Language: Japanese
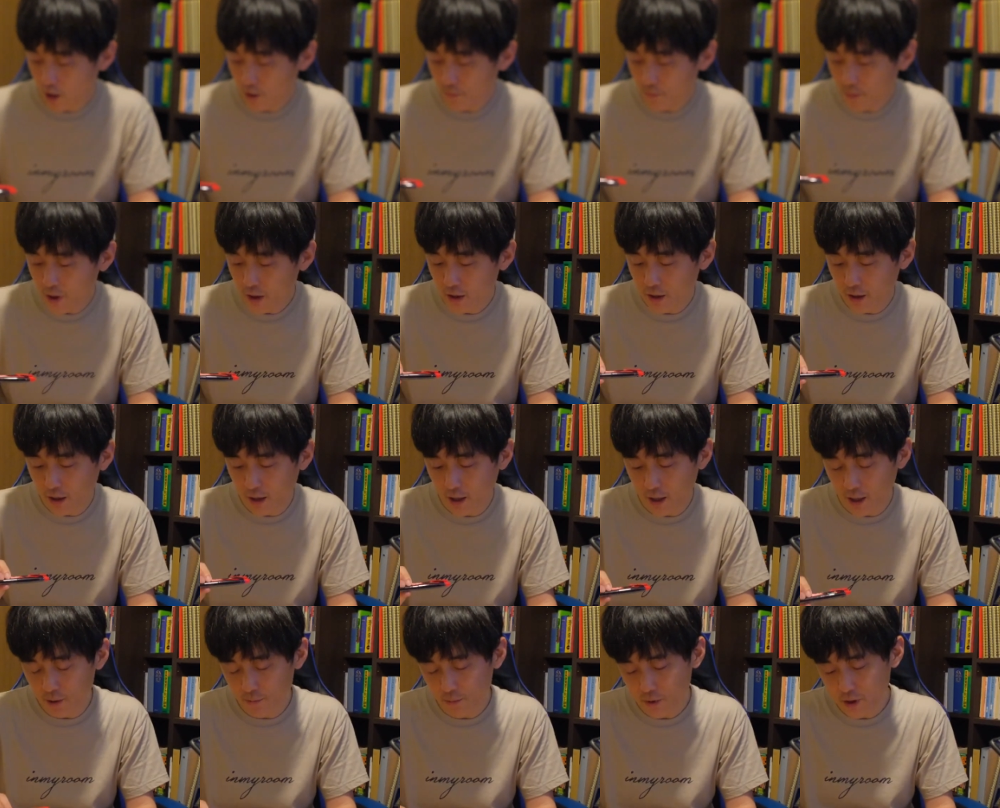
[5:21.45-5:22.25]
あんまり
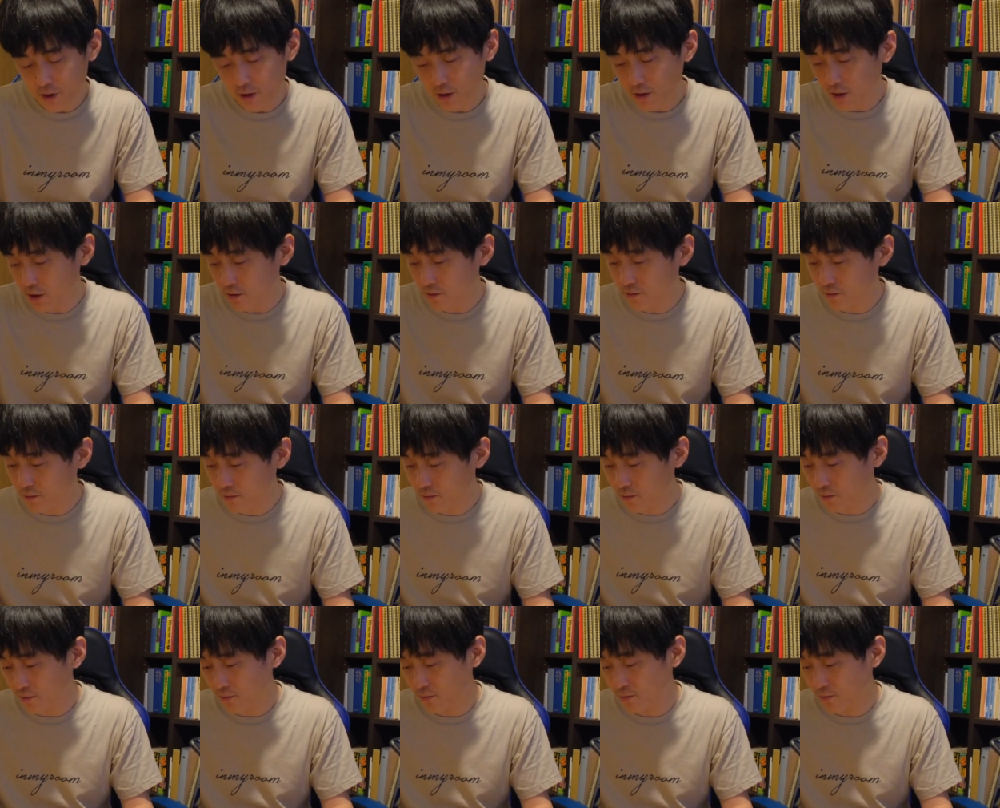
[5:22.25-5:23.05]
紙に書く
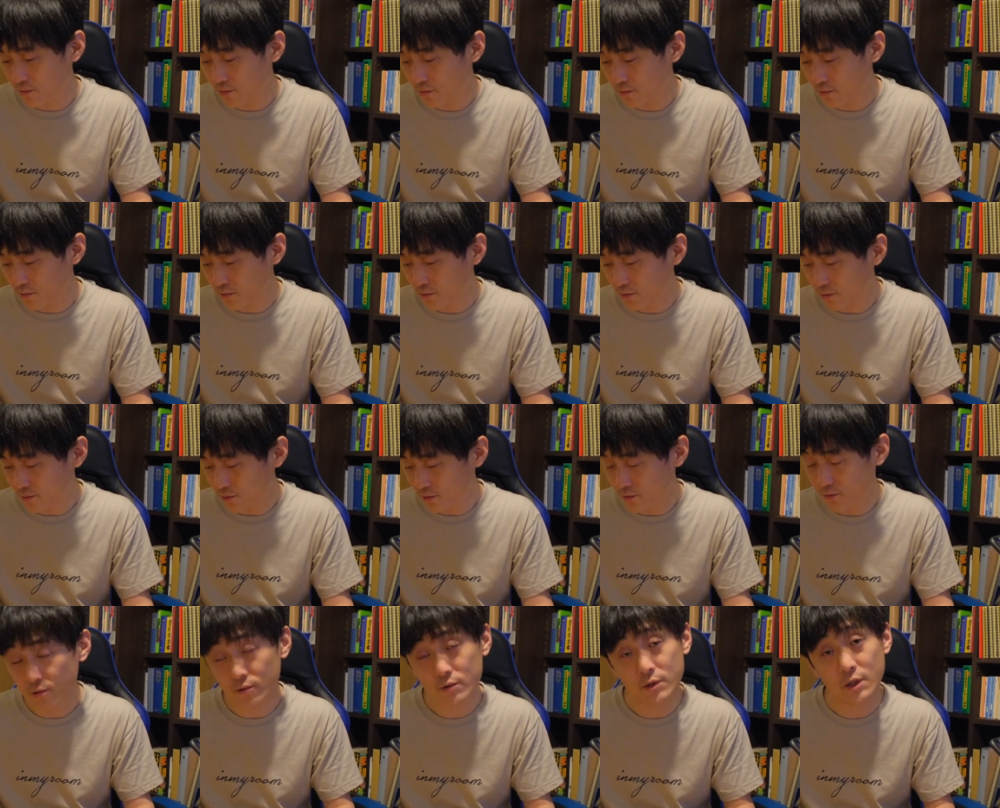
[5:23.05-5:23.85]
というこ
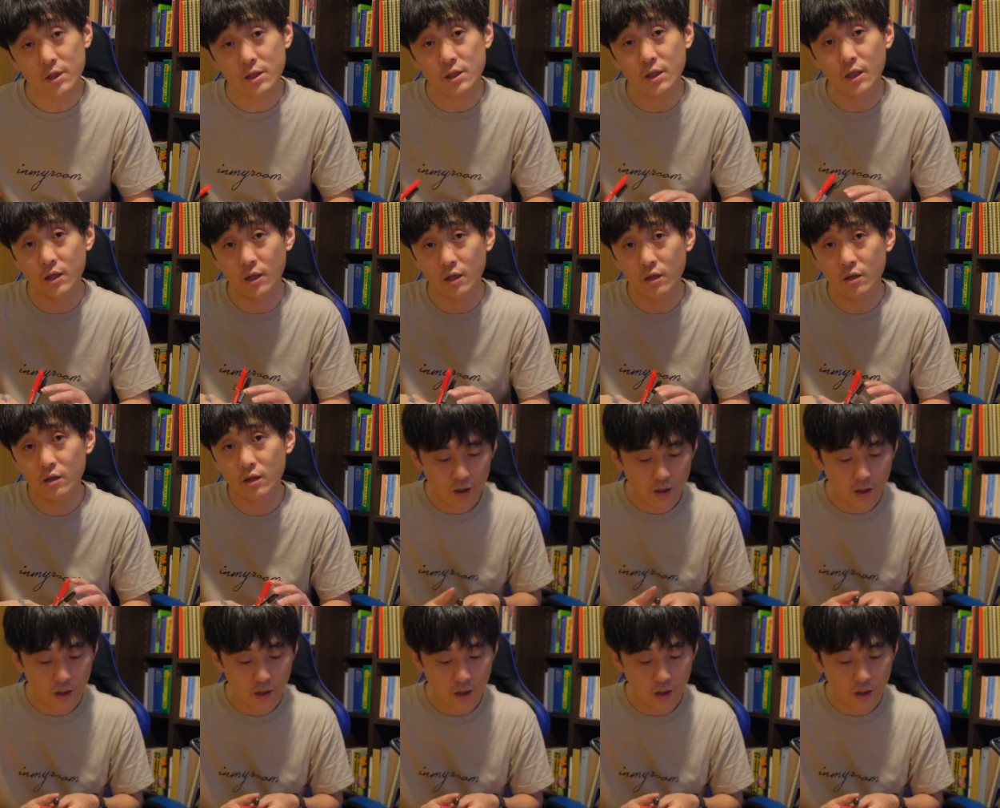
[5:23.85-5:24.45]
とを想定しないやん、